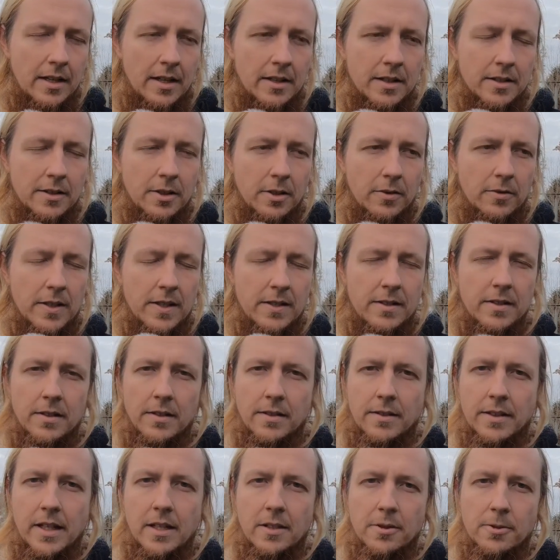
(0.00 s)
dann ist doch
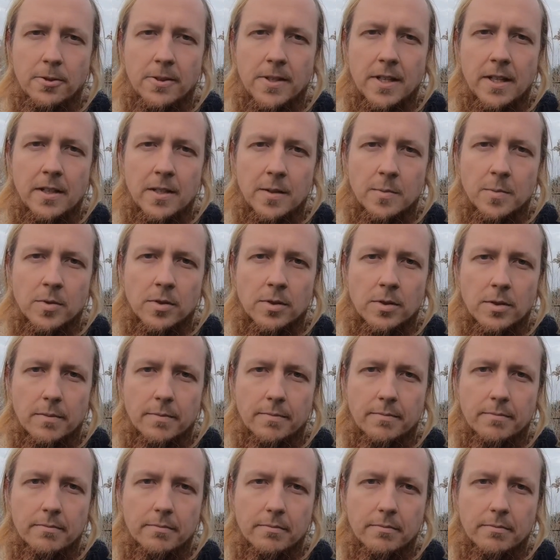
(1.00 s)
fließendes Geld Sozialismus.